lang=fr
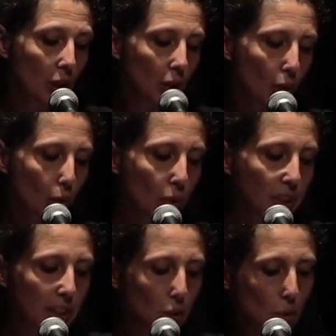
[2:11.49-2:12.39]

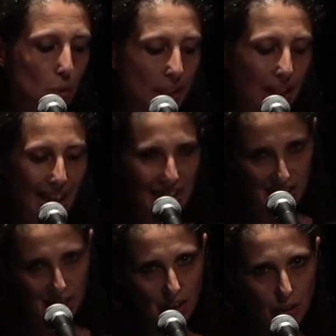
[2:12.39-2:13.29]
reconstitue les
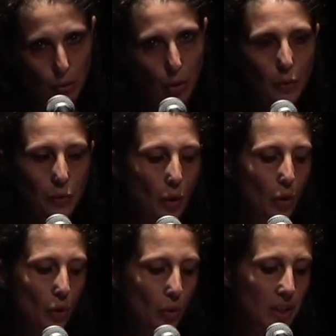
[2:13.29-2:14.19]
restes de
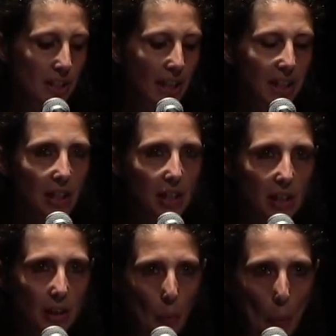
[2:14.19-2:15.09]
l'enfant saccagé,